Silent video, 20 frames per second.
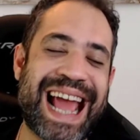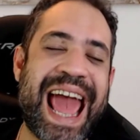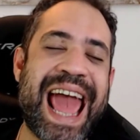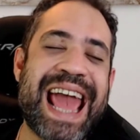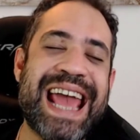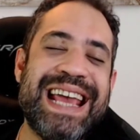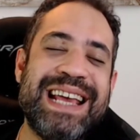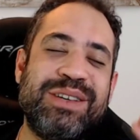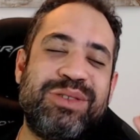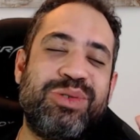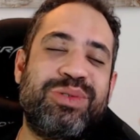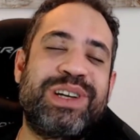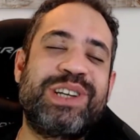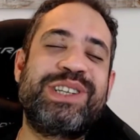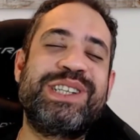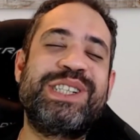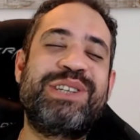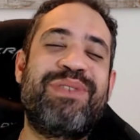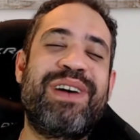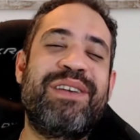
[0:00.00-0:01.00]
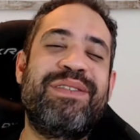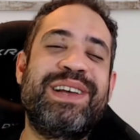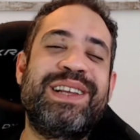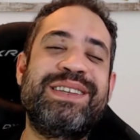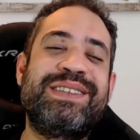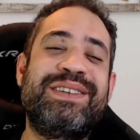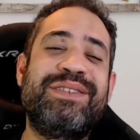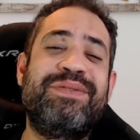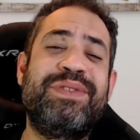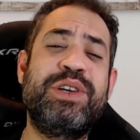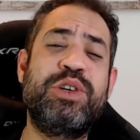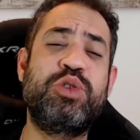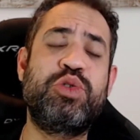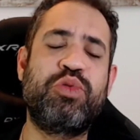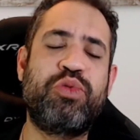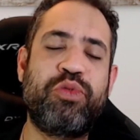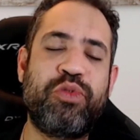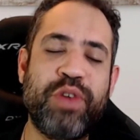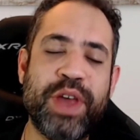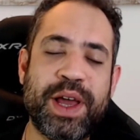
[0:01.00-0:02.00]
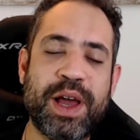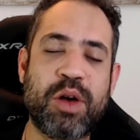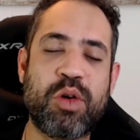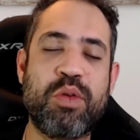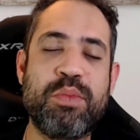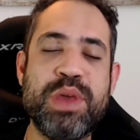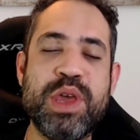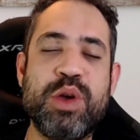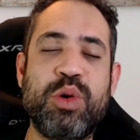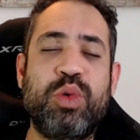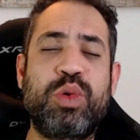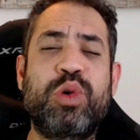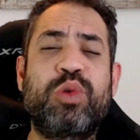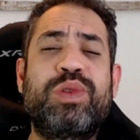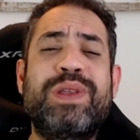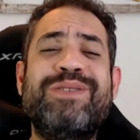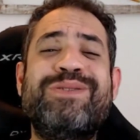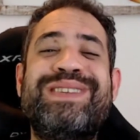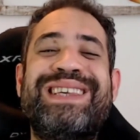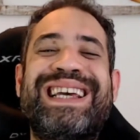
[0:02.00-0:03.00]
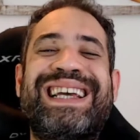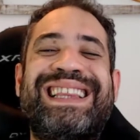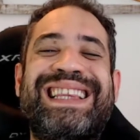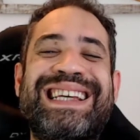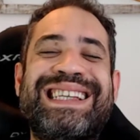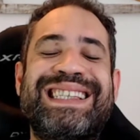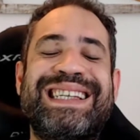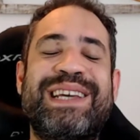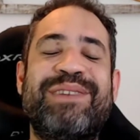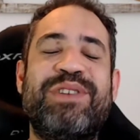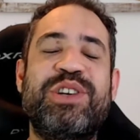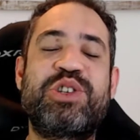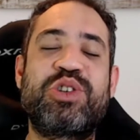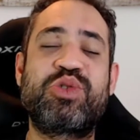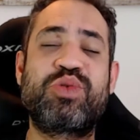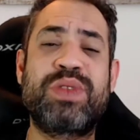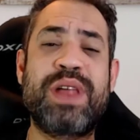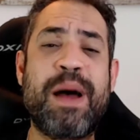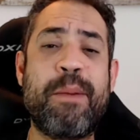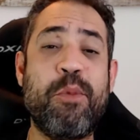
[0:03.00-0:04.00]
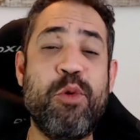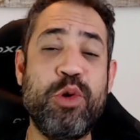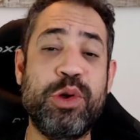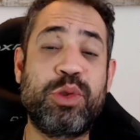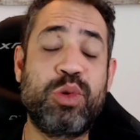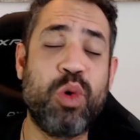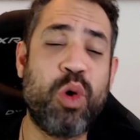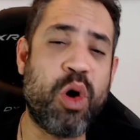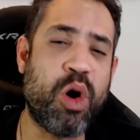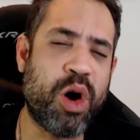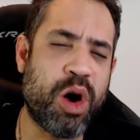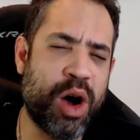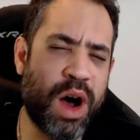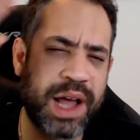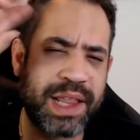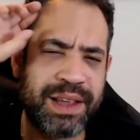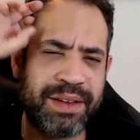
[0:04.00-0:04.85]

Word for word: É isso que a gente vai ver nesse vídeo, fica comigo que eu tenho certeza que vai te ajudar muito. Roda a